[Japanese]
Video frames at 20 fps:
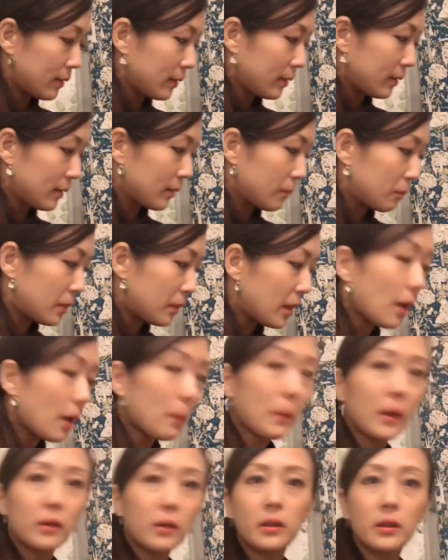
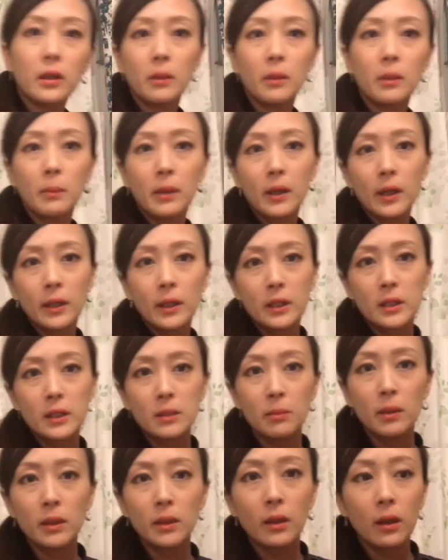ミラーパウダーに負けてしまった
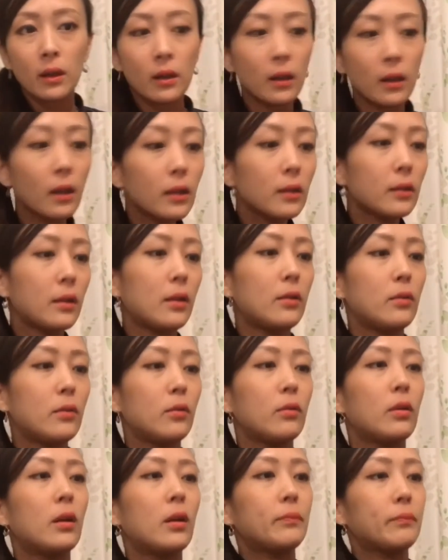かなっていうのは
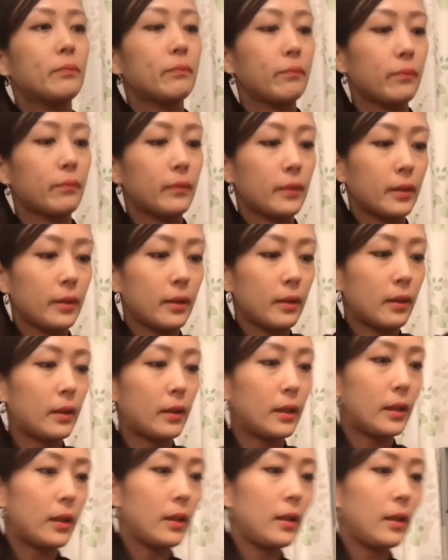あり
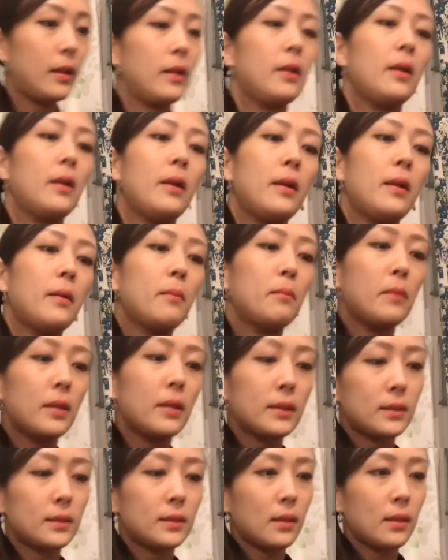ます
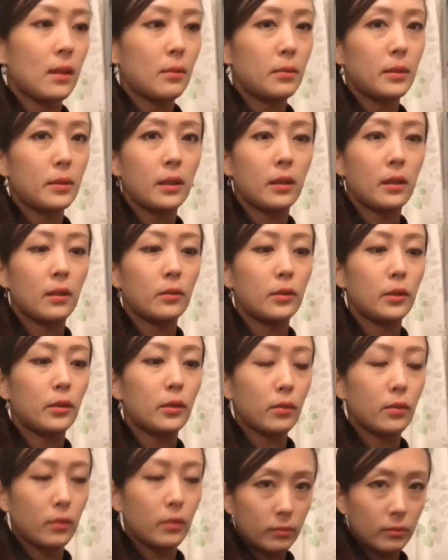危ないか見とこ
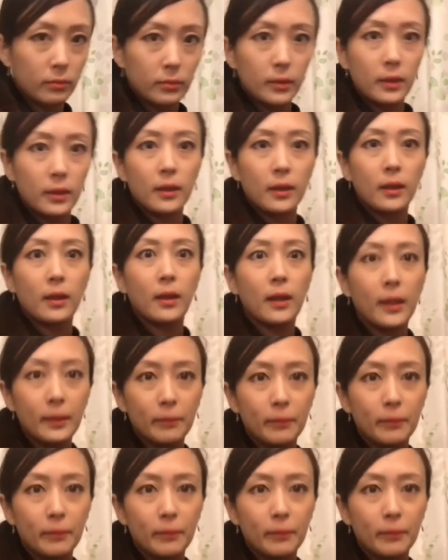はいこ